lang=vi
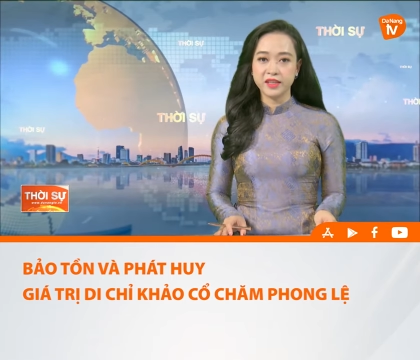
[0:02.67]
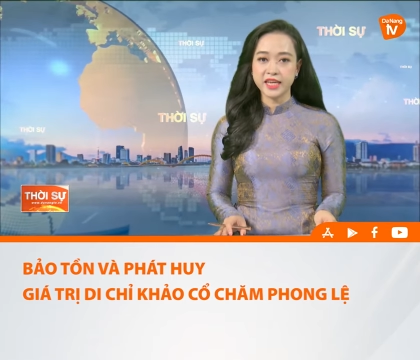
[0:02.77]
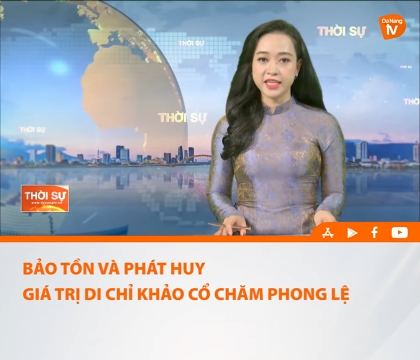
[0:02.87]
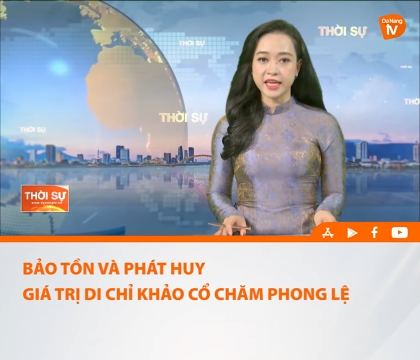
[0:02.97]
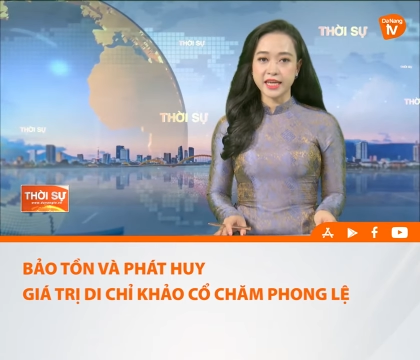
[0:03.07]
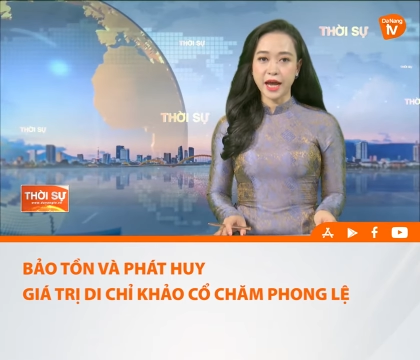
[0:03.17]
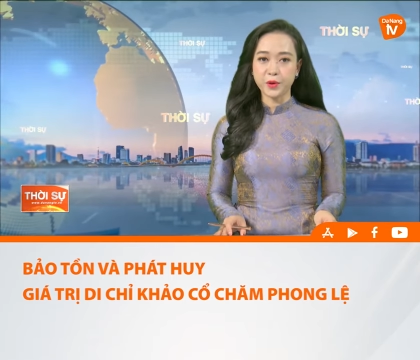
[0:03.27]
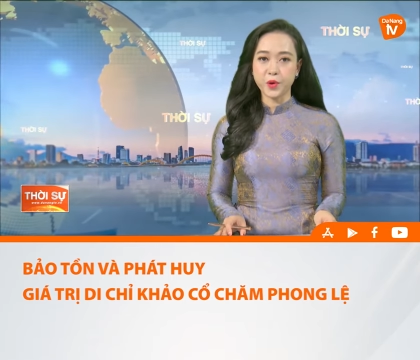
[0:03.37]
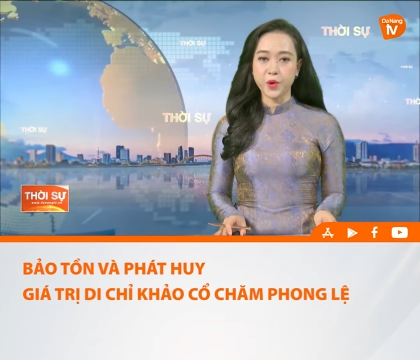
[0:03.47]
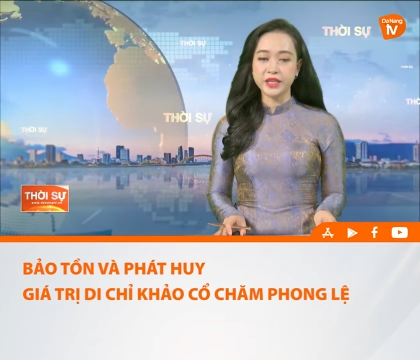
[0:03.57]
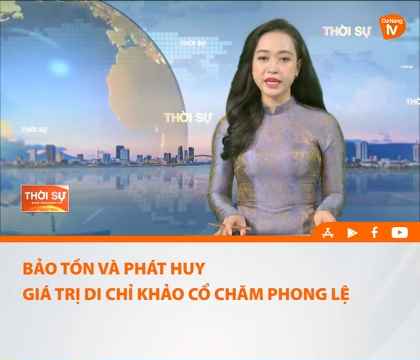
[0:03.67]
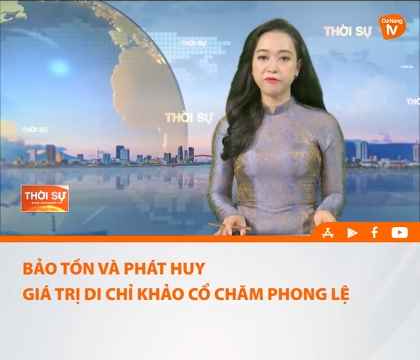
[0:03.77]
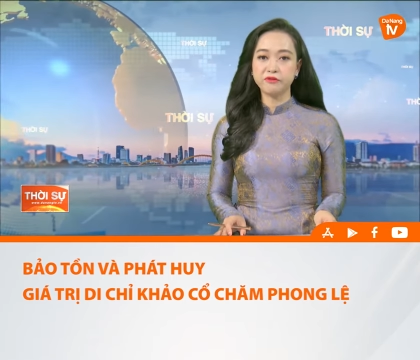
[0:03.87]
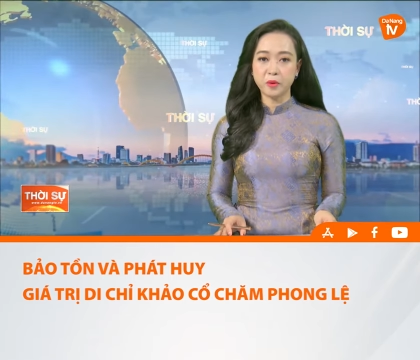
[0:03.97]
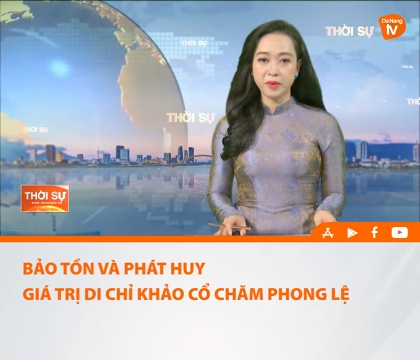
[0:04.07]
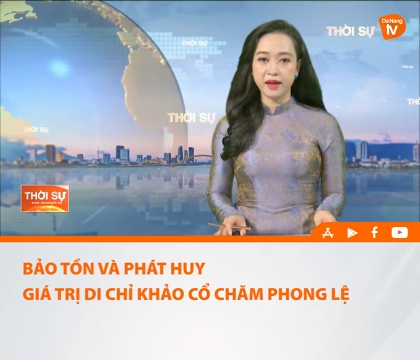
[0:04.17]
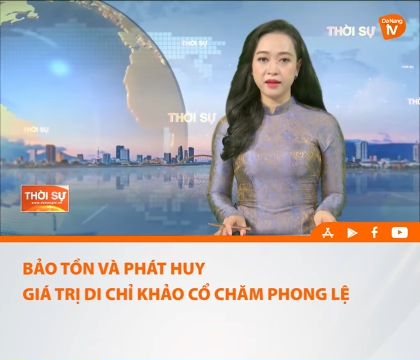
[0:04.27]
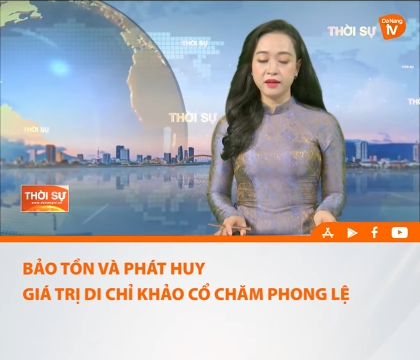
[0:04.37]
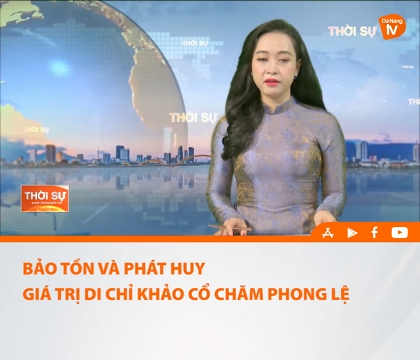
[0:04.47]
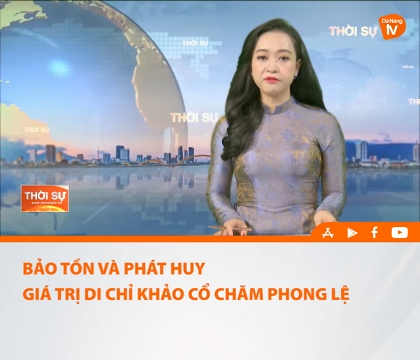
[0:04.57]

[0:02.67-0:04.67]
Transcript: Di chỉ khảo cổ Chăm Phong Lệ,